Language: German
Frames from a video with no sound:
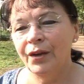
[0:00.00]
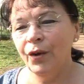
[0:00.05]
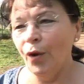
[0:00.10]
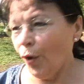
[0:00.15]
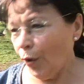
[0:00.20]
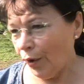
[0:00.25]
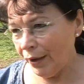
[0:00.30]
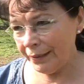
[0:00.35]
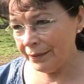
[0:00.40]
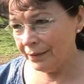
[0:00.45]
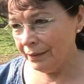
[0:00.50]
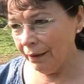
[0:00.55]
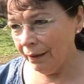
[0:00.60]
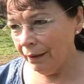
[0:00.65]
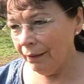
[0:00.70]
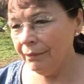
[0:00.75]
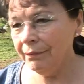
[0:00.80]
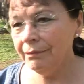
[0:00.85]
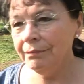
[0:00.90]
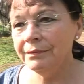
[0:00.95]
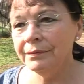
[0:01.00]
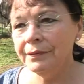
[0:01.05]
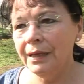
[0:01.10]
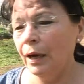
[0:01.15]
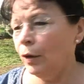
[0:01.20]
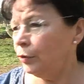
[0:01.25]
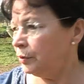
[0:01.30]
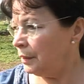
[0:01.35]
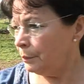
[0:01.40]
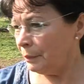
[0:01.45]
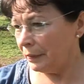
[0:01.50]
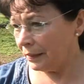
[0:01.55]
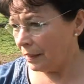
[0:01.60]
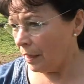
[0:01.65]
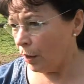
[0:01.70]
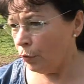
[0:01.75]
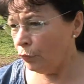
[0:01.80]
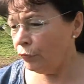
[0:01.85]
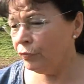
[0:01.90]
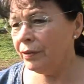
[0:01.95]
Kräuter, auch die man
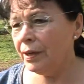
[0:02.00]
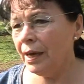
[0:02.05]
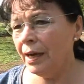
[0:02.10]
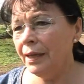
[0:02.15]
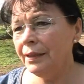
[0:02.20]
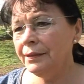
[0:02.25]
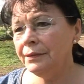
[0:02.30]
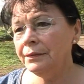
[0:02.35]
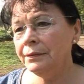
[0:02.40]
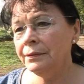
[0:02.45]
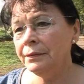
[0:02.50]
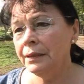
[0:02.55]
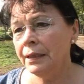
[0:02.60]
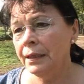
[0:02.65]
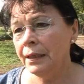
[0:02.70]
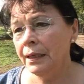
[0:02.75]
kaufen kann.